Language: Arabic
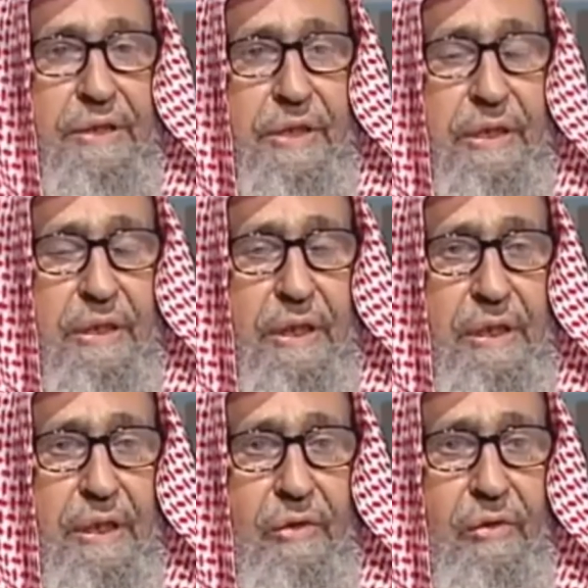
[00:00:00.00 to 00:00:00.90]
لا شك
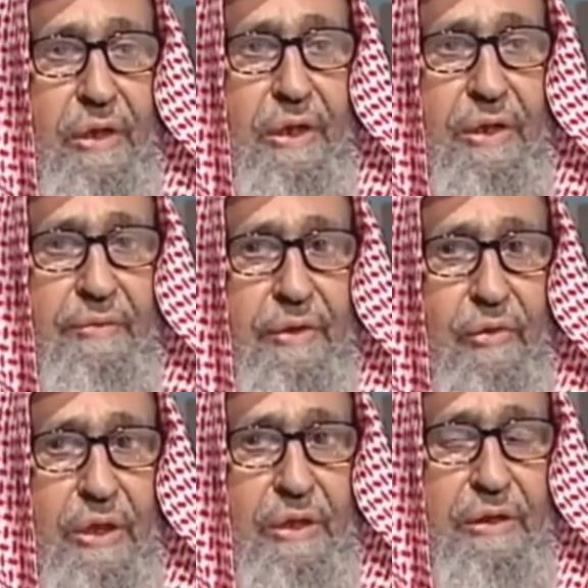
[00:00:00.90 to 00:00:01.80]
أنه أعظم
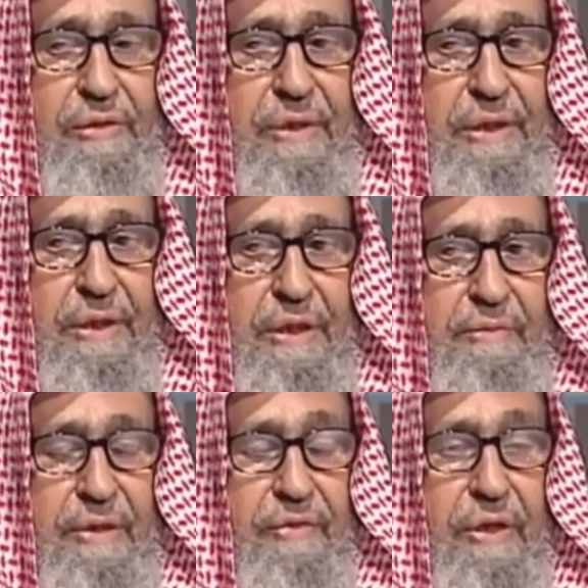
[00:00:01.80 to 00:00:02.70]
أنواع العبادة
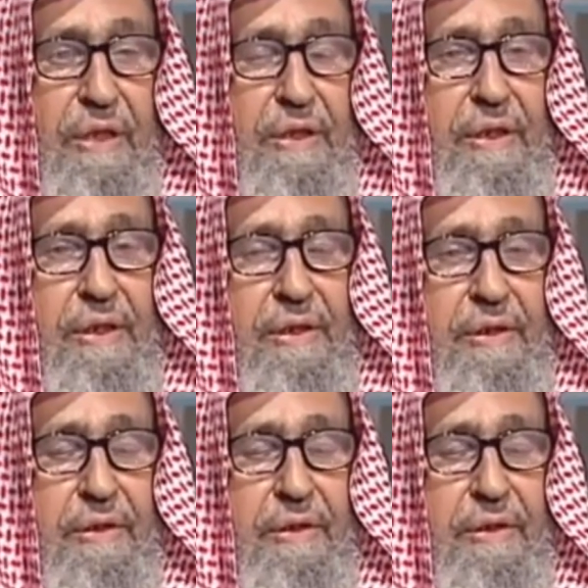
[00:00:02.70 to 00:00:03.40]
كما في الحديث